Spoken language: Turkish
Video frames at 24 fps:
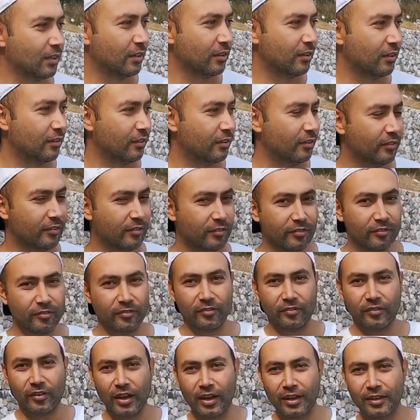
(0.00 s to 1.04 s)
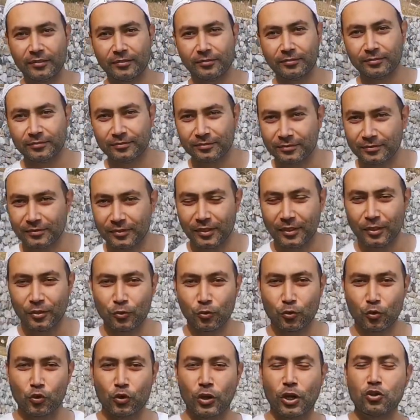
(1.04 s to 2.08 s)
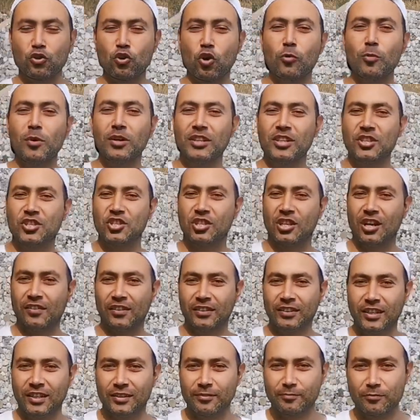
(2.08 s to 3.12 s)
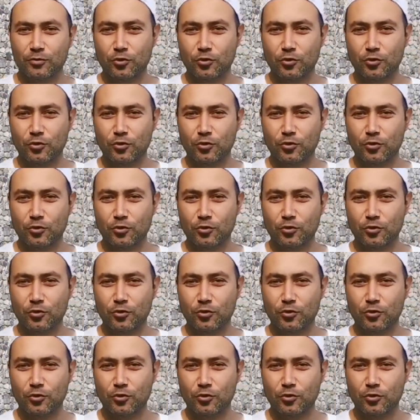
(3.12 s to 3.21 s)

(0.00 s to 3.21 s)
Bir dakika hava mı diyorsun? Ve güneş olmadığı için havada